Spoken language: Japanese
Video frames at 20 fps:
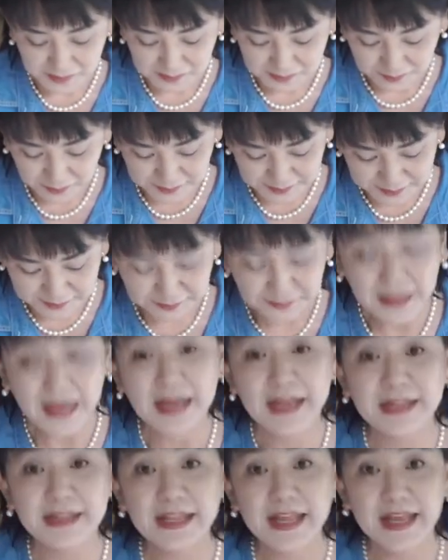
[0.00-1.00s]
お水を変え
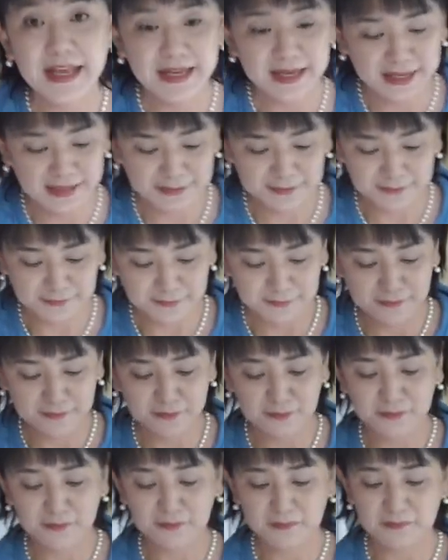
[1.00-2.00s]
てあ
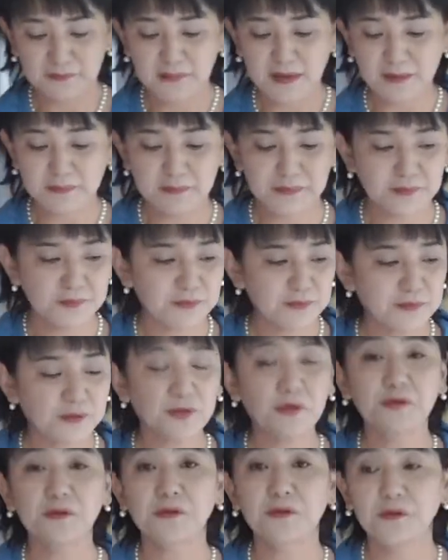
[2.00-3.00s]
の、まあ、
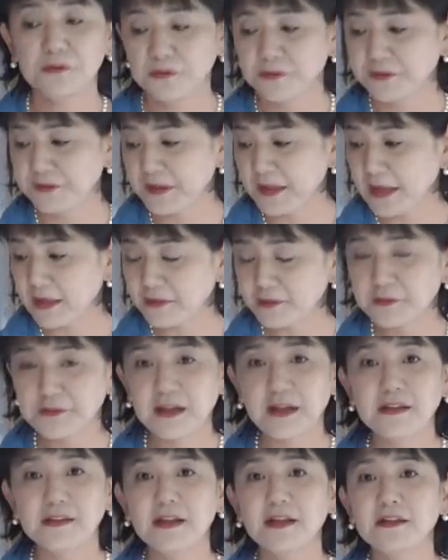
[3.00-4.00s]
ブルームコントロールをしてやっと咲い
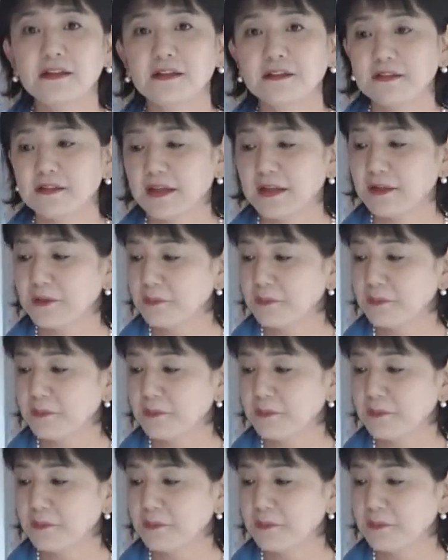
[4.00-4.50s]
たんですけれ